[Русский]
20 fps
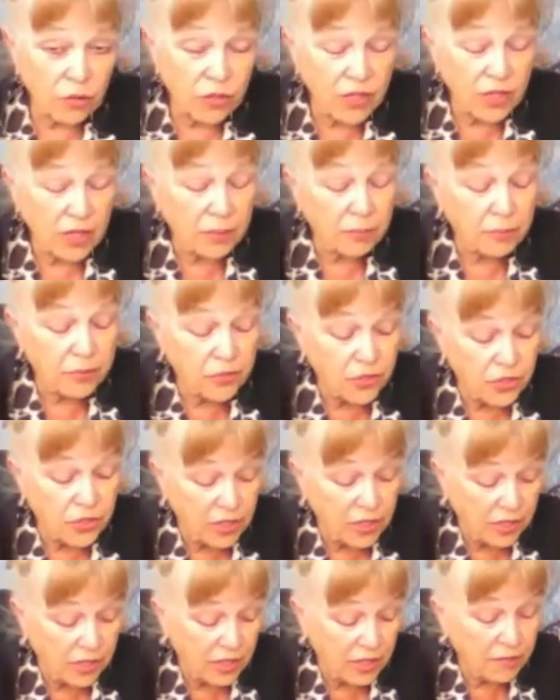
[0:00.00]
года
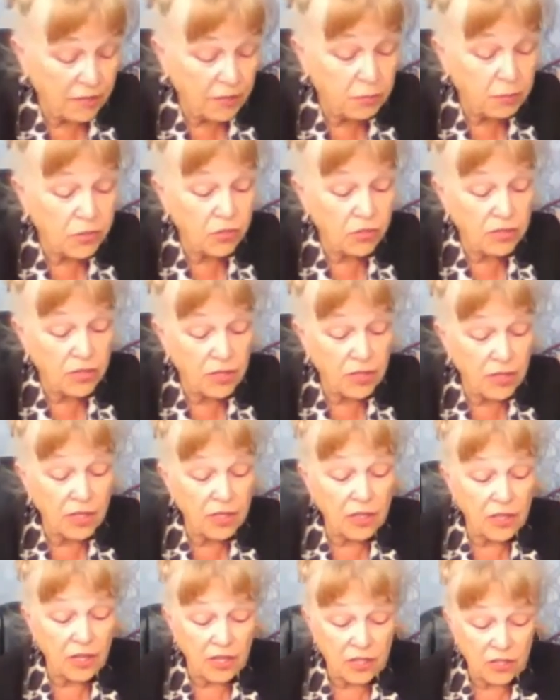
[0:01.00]
обучения, выпускники
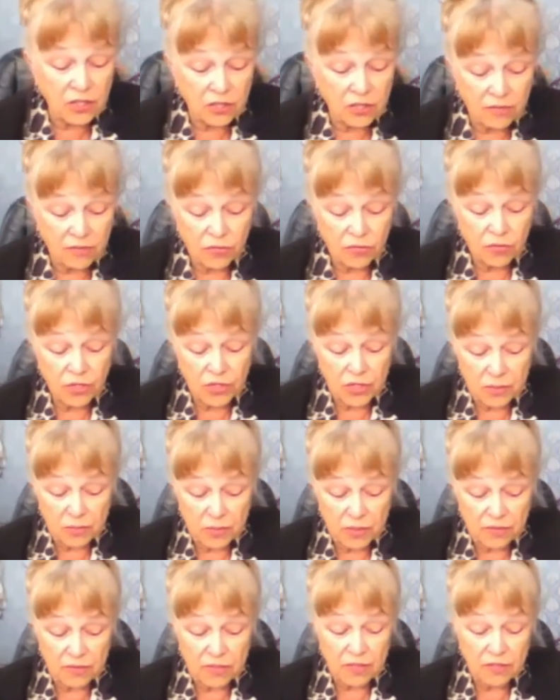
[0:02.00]
нашего
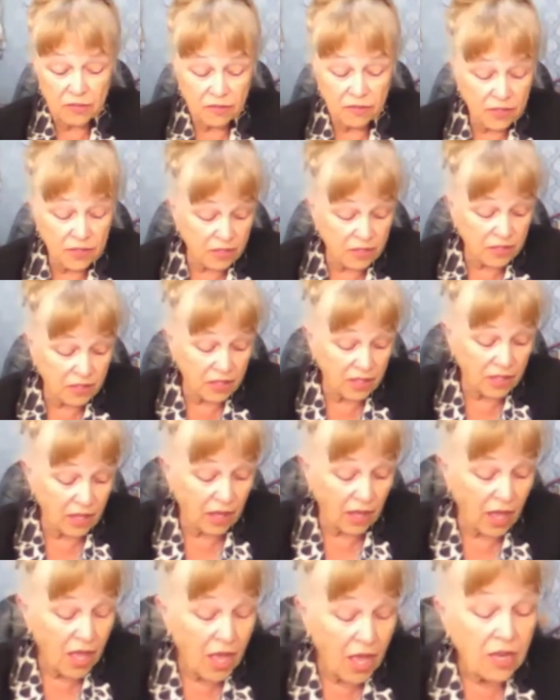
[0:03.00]
учебного
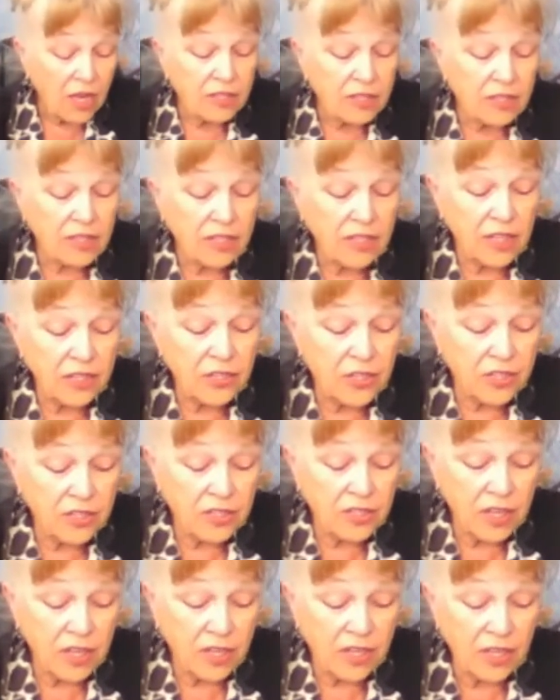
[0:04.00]
заведения. Задача
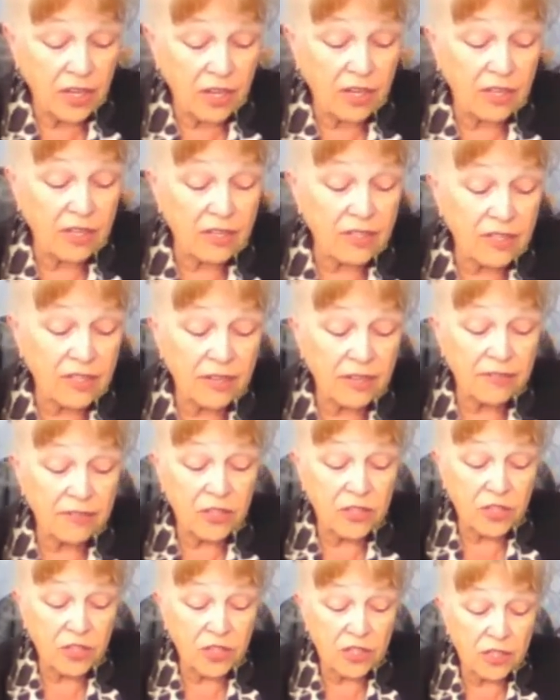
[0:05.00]
стояла
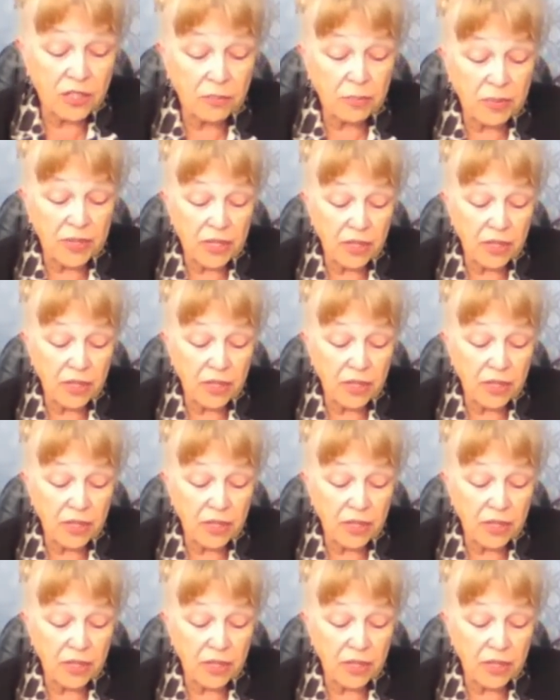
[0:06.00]
завершить